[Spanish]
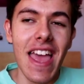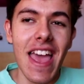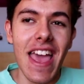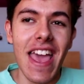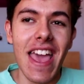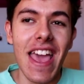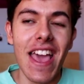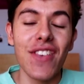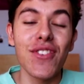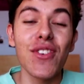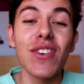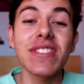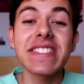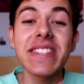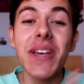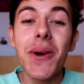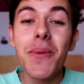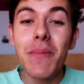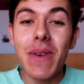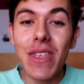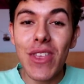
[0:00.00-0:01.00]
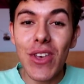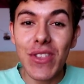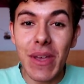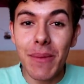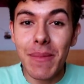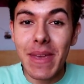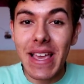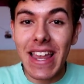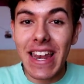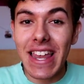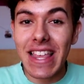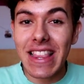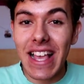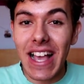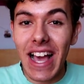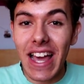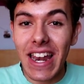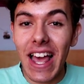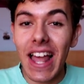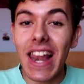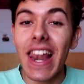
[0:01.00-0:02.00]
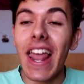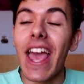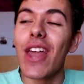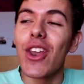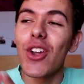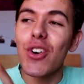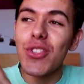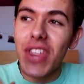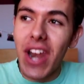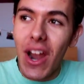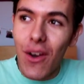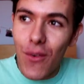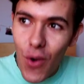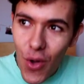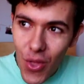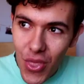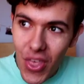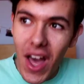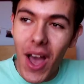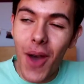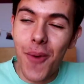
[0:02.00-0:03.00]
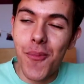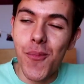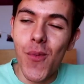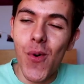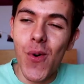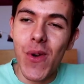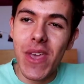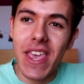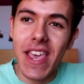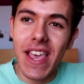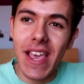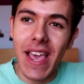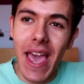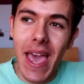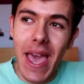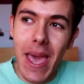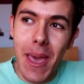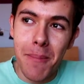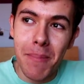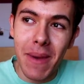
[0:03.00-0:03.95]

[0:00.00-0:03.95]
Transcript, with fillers: eh, yo hacía un vídeo también en este canal en otra boda muy eh,